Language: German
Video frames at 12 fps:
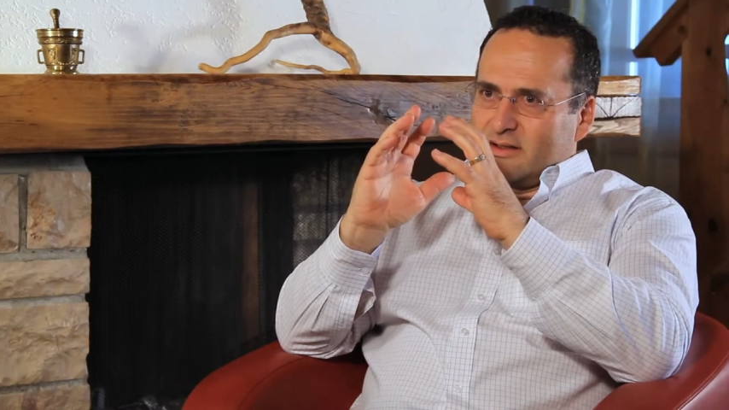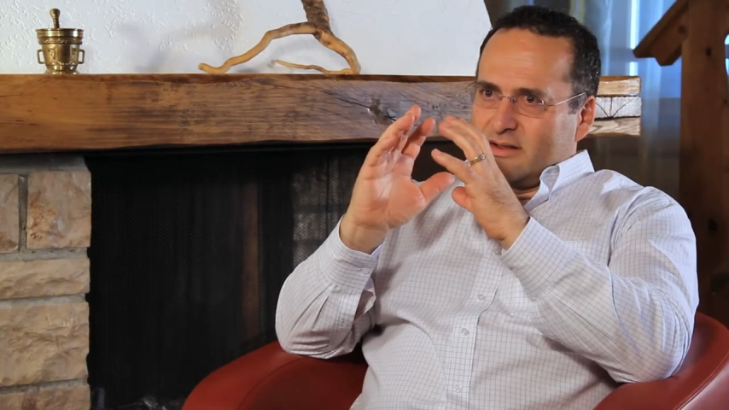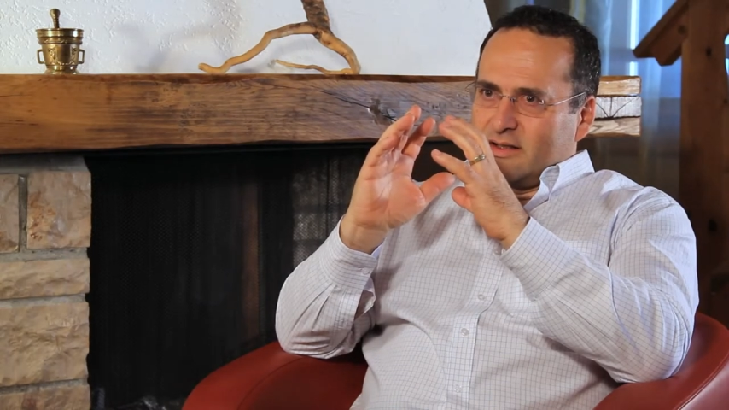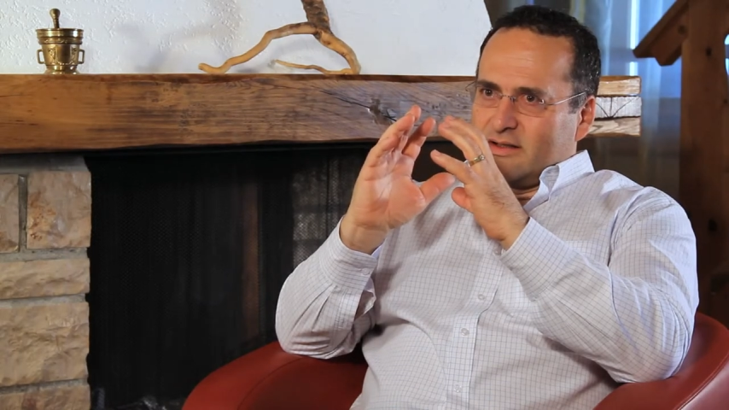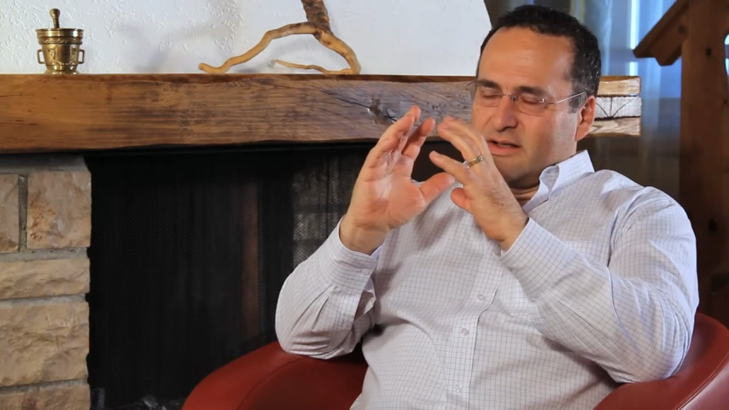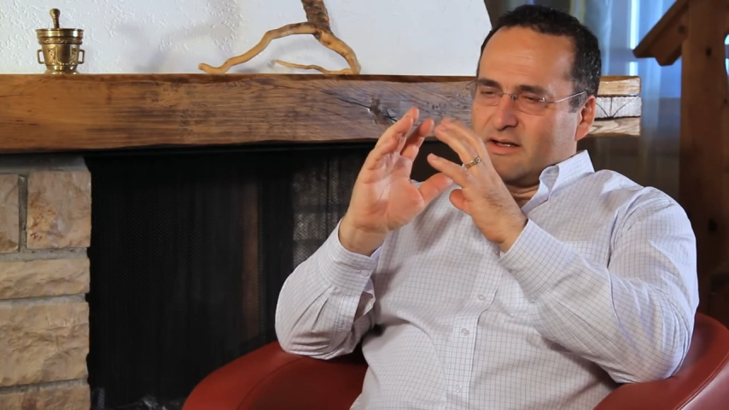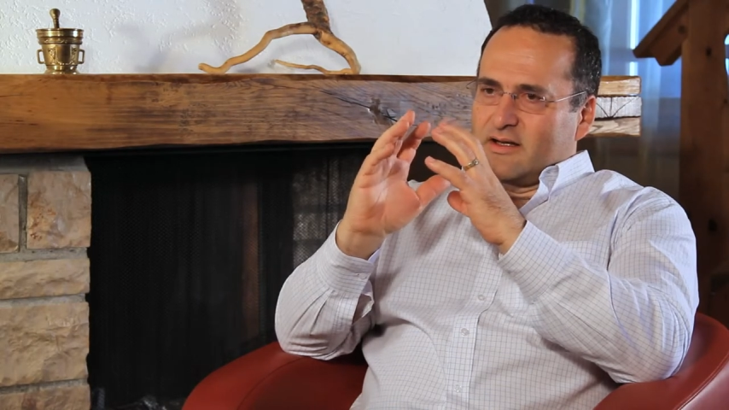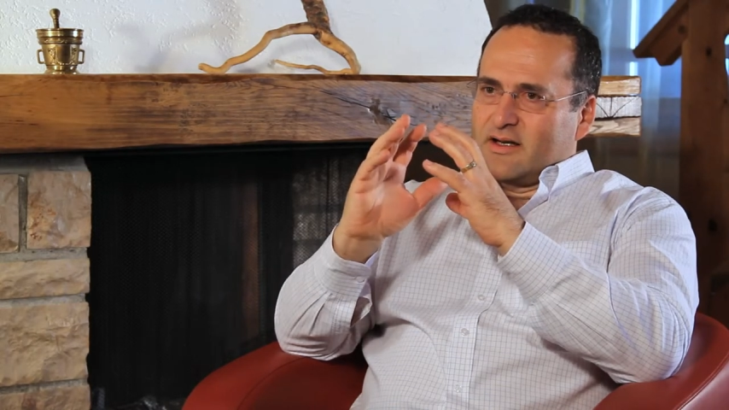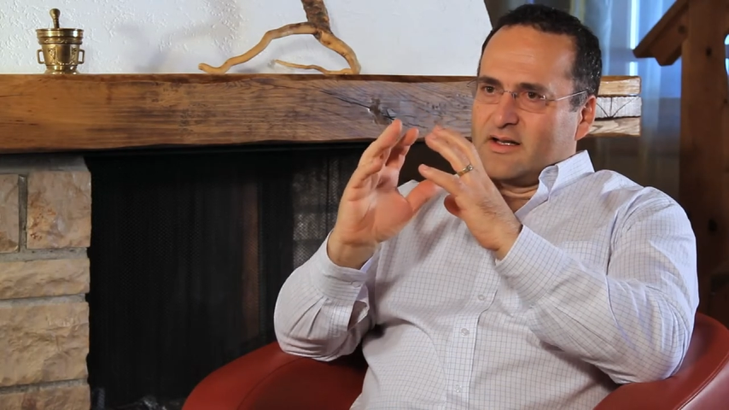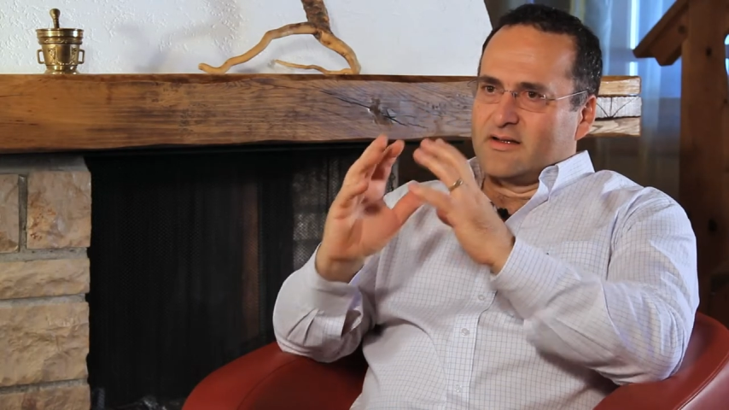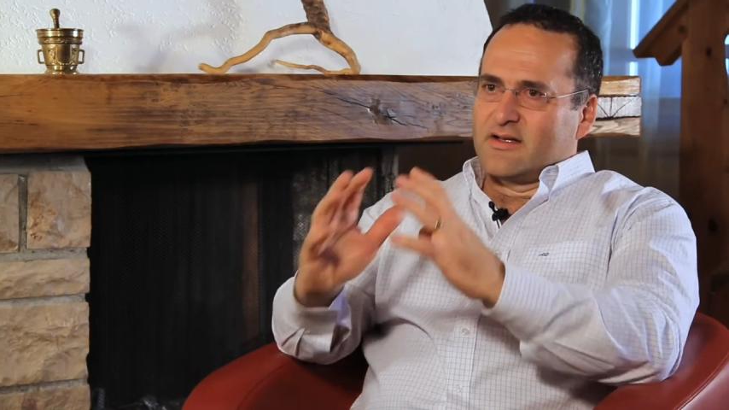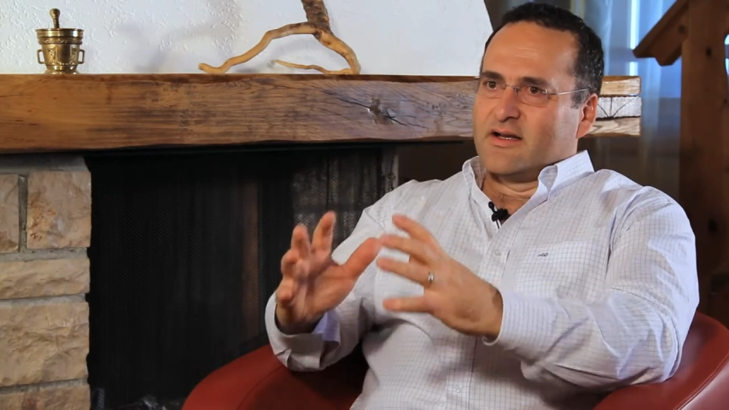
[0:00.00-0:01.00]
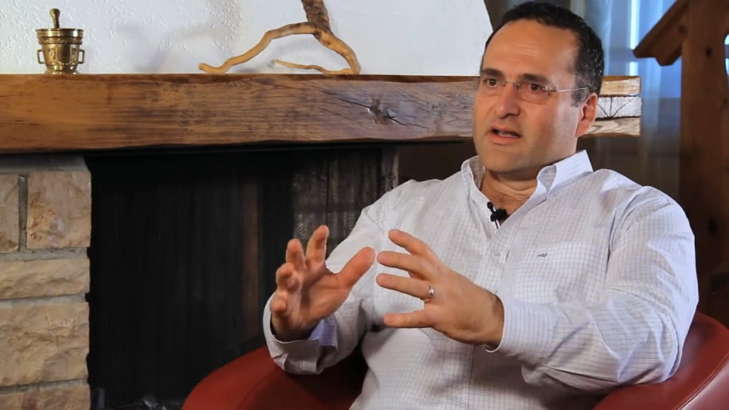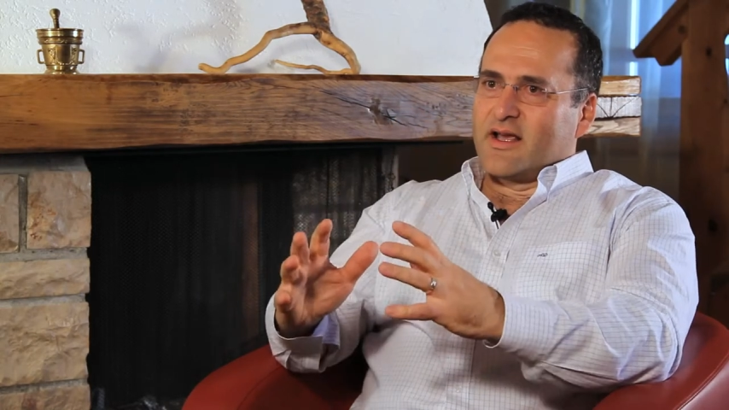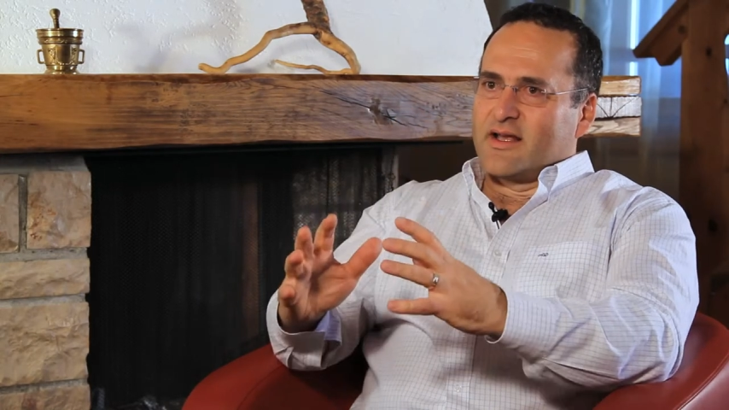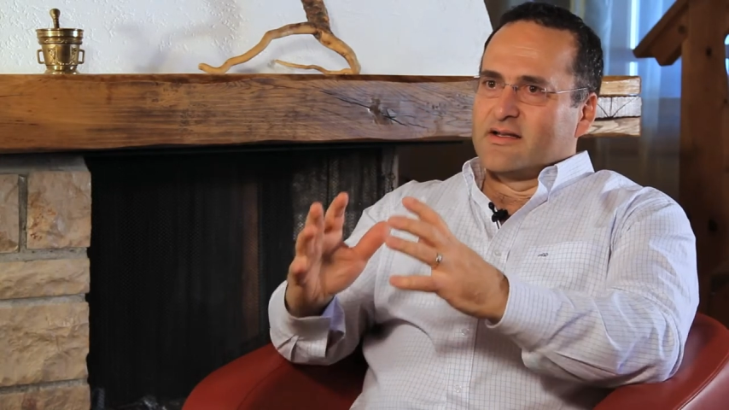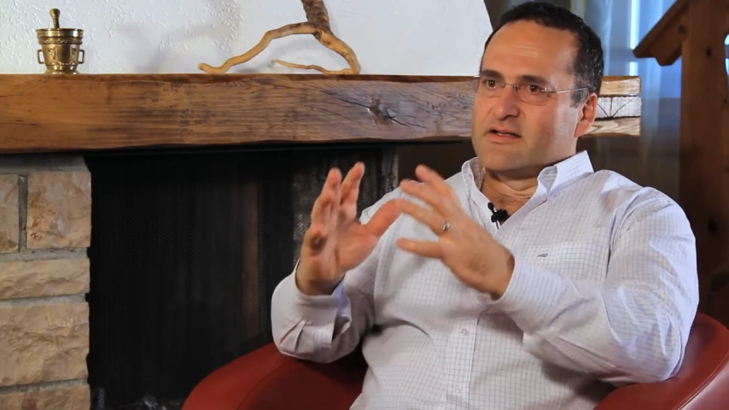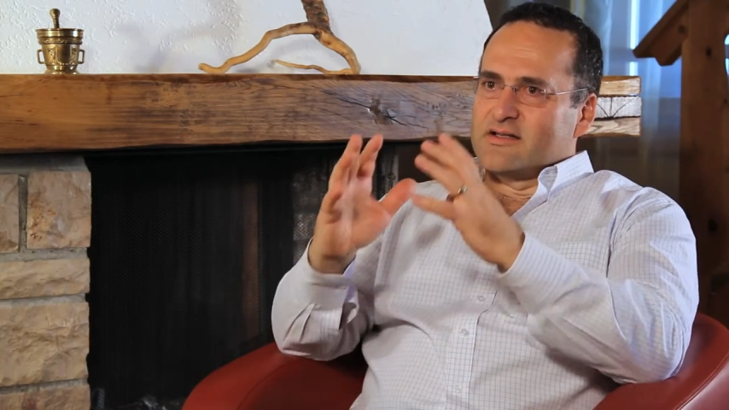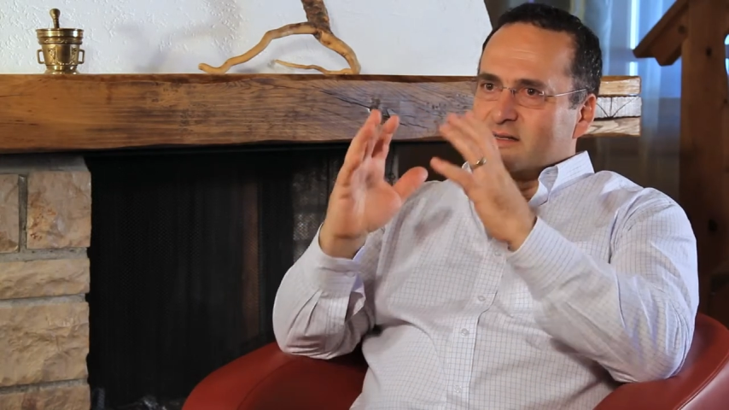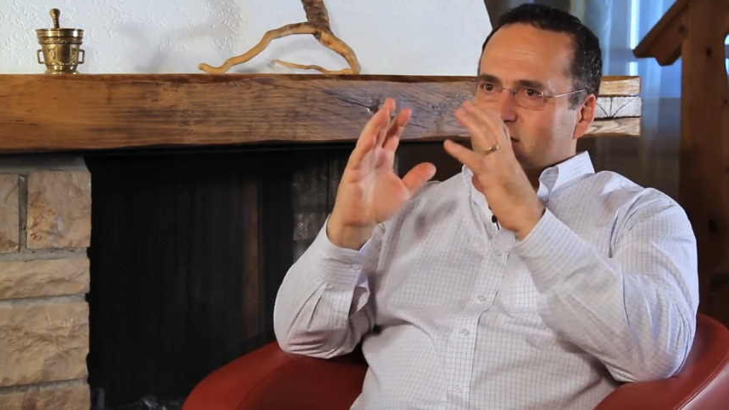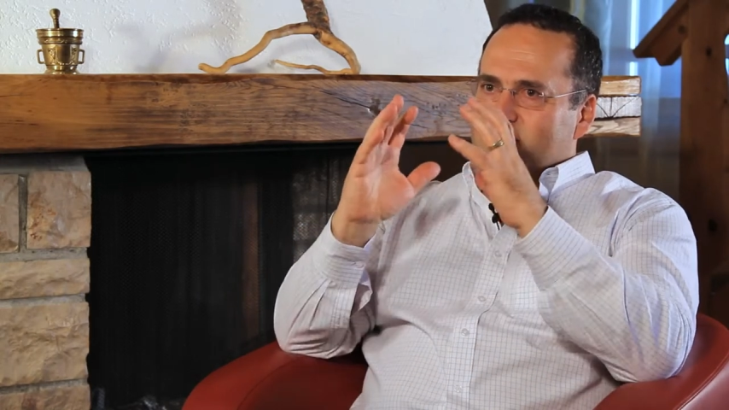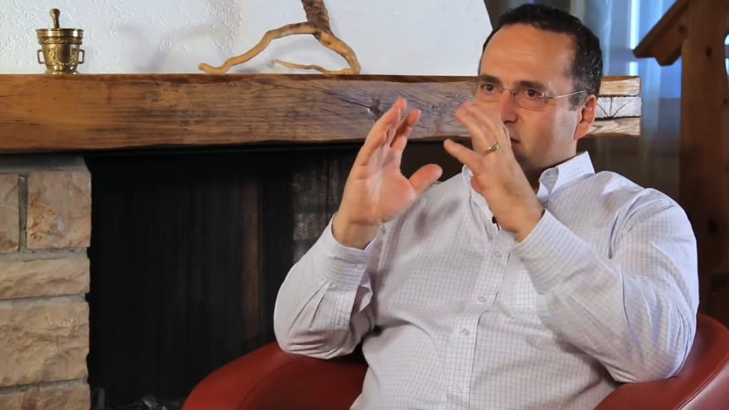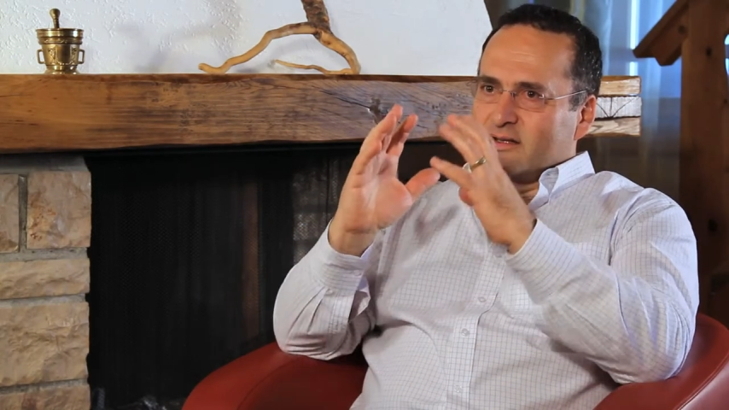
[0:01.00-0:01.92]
in ihrer Intelligenz